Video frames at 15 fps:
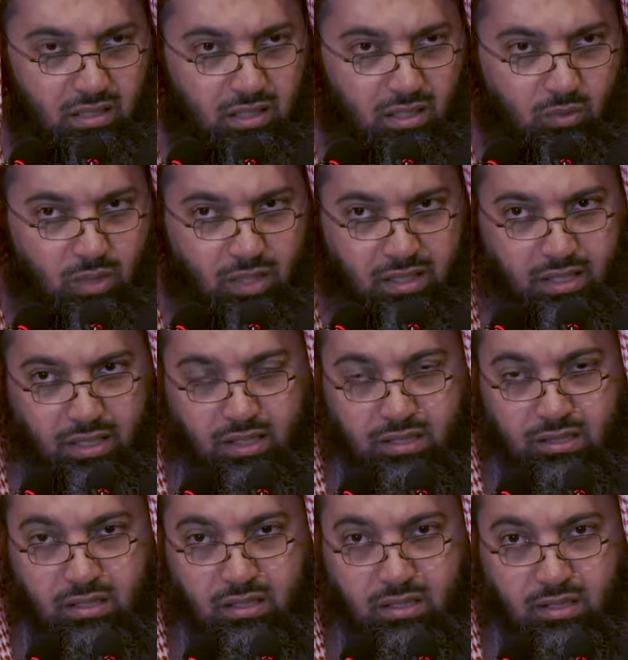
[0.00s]
أو
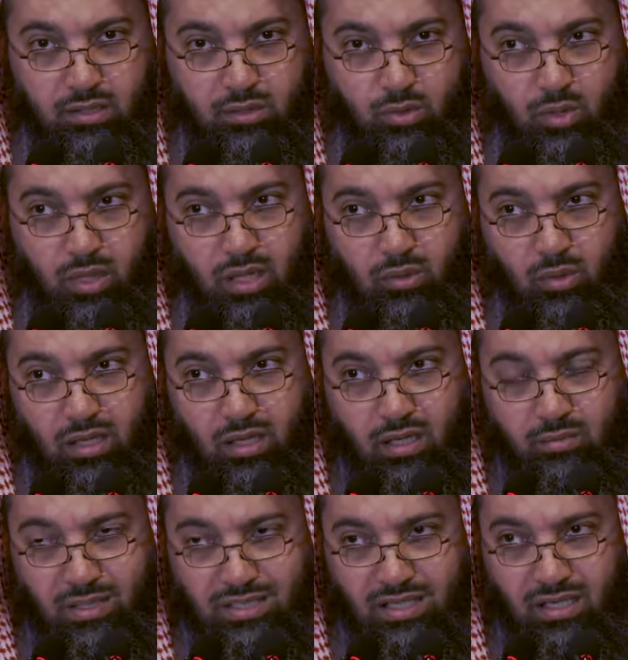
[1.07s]
أكثر يقال
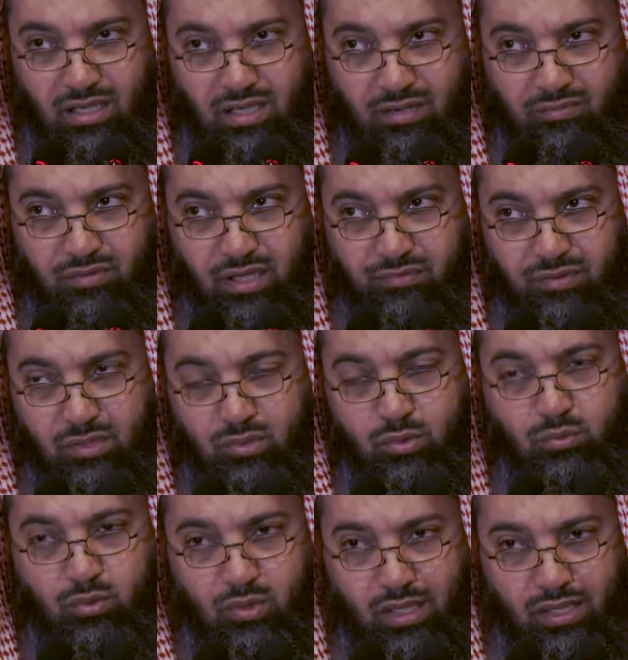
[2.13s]
والله المسألة خلافية
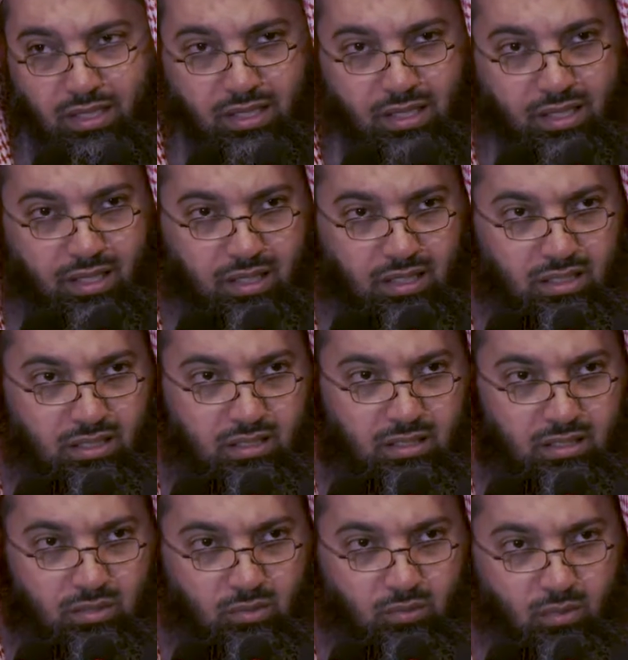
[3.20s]
فالجمهور على كذا
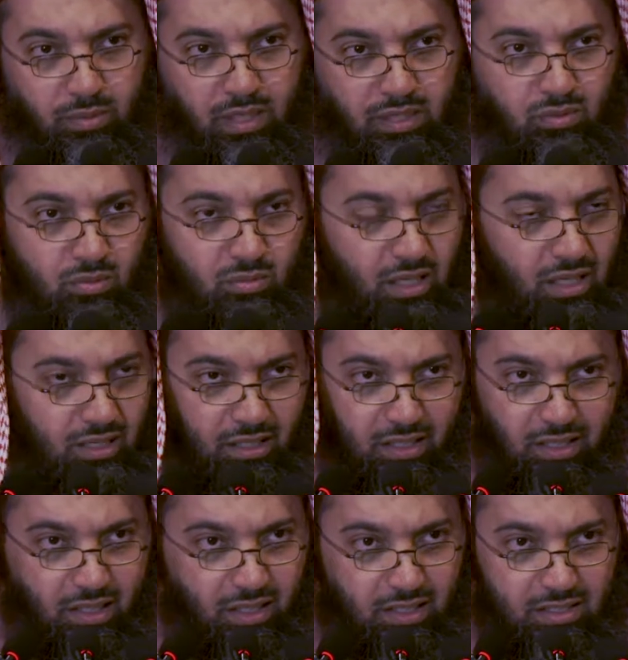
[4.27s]
وبعضهم
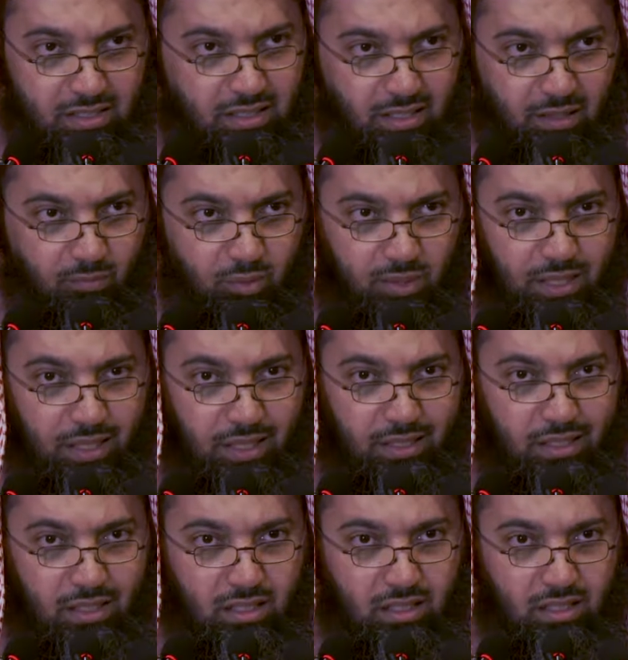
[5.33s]
قال كذا ليس الأمر
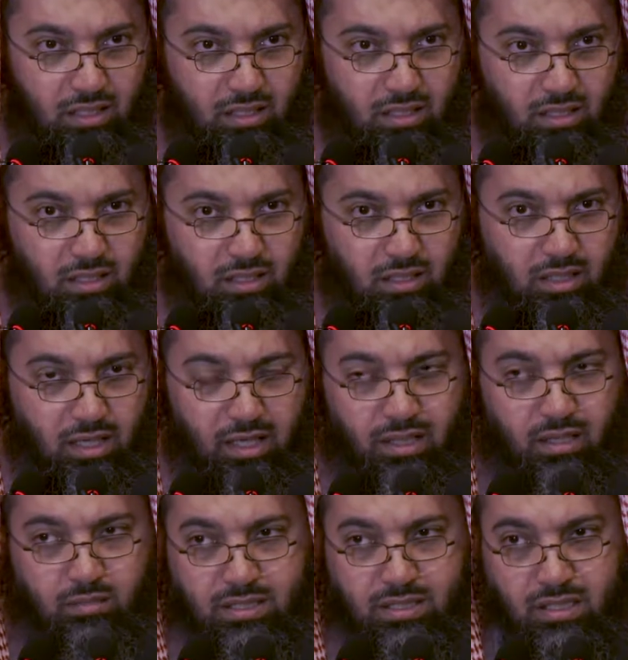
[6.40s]
كذلك
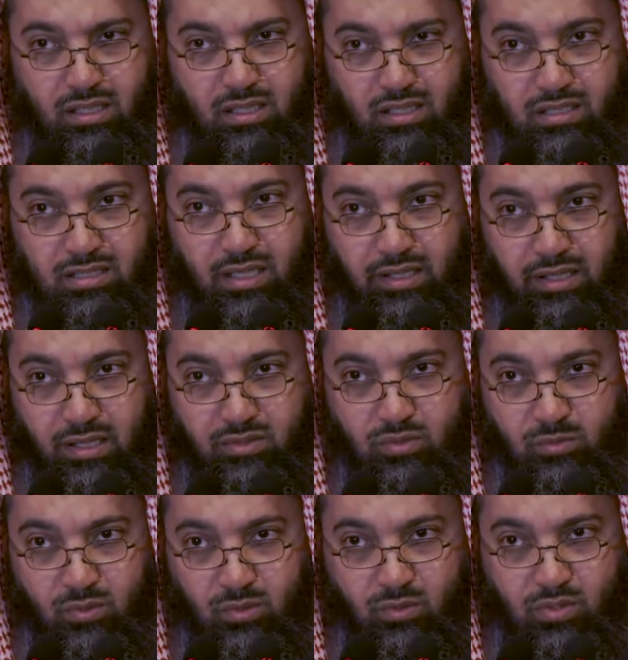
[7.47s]
هذه المسألة ليس عليها
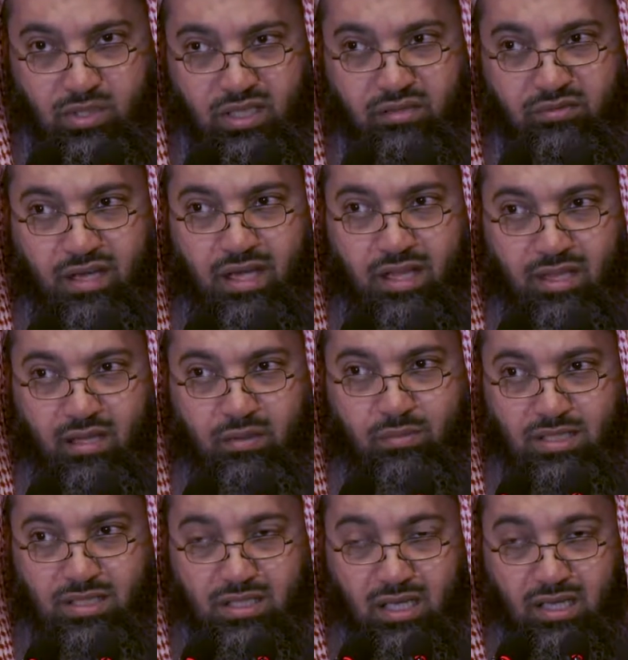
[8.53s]
جمهور السلف هذه
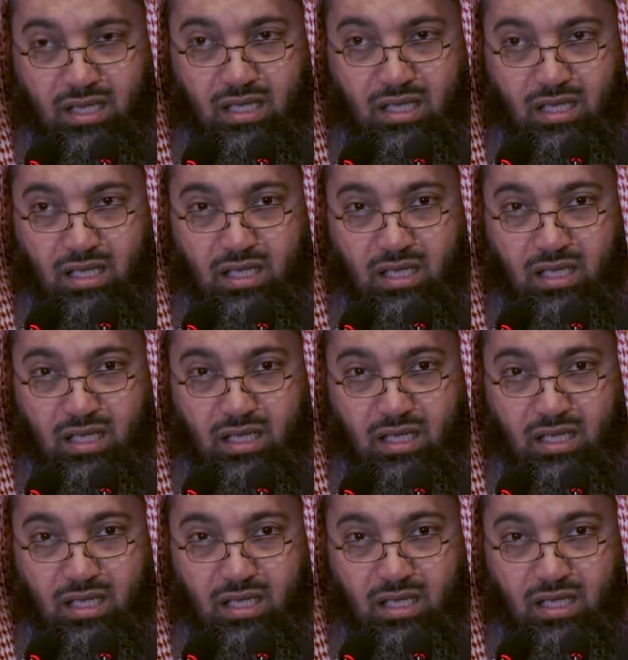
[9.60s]
المسألة